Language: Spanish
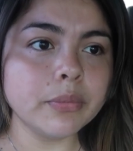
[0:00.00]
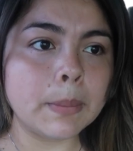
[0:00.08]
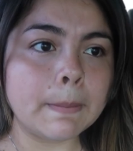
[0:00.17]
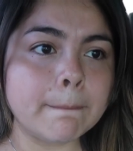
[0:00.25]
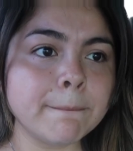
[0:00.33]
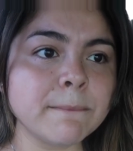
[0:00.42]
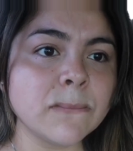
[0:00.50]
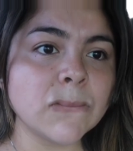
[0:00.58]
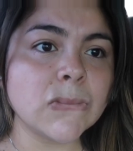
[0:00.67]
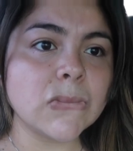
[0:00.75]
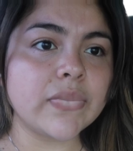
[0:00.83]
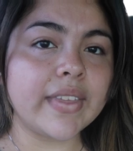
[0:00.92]

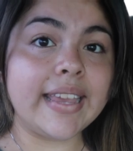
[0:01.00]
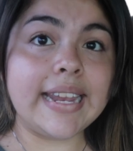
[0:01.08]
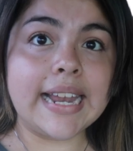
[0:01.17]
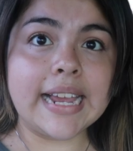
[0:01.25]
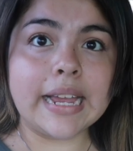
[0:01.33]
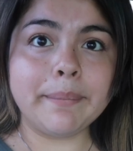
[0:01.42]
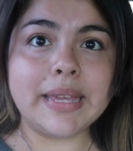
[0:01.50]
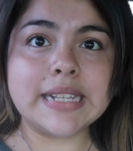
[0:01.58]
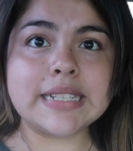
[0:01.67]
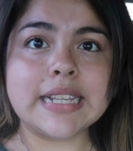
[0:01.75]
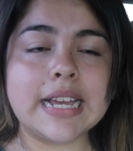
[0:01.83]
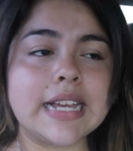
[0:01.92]
y las
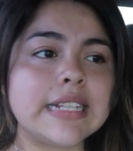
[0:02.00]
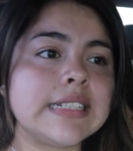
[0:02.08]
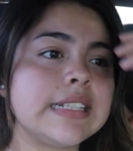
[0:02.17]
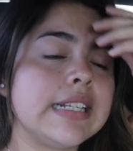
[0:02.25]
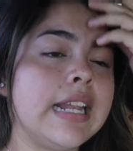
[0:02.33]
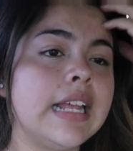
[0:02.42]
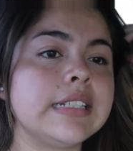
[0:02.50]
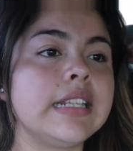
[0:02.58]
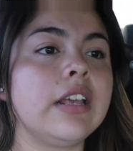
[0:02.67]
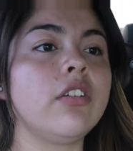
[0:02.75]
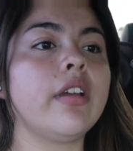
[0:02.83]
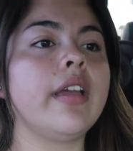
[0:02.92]
camisas las
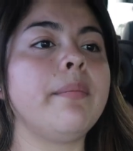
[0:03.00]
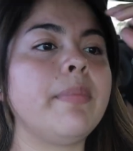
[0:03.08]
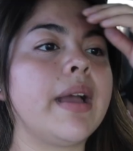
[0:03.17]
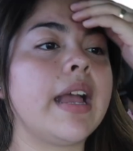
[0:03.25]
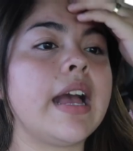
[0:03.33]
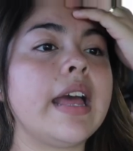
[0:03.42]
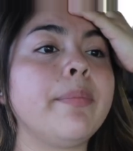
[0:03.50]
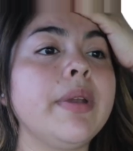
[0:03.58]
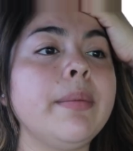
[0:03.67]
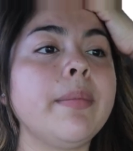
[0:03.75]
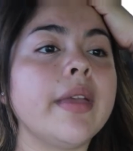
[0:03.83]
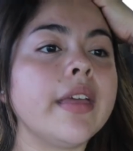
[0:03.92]
tengo que empacar
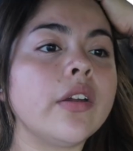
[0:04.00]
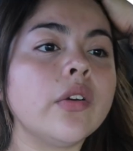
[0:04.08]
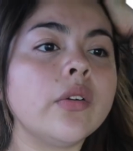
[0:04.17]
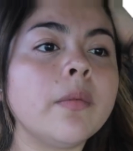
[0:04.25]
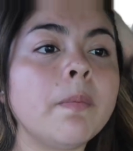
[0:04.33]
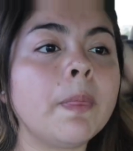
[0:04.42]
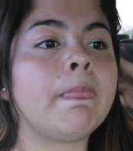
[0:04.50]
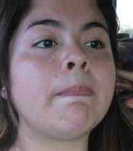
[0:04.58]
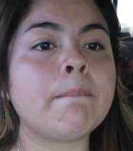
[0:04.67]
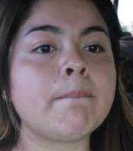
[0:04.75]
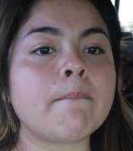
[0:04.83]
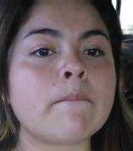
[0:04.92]
primero
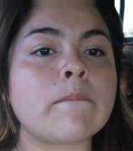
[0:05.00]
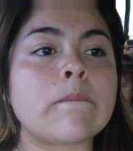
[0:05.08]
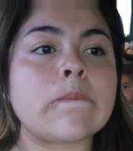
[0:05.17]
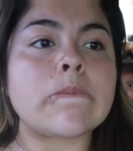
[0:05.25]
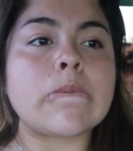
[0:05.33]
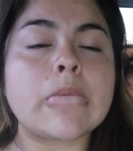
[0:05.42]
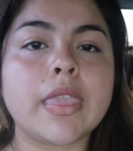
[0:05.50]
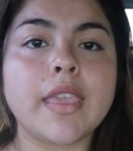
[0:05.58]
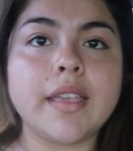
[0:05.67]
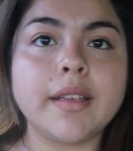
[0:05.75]
camisas